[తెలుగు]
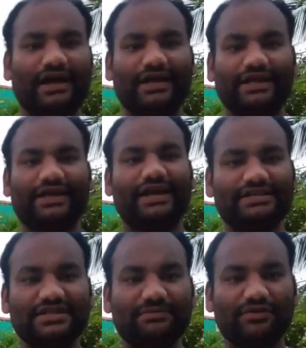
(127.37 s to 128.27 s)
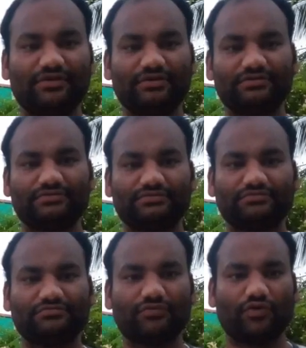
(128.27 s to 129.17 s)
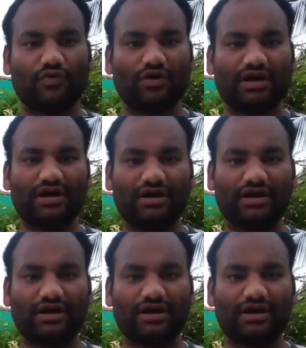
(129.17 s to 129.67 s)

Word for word: ఆయన రాజ్యంలో ఒక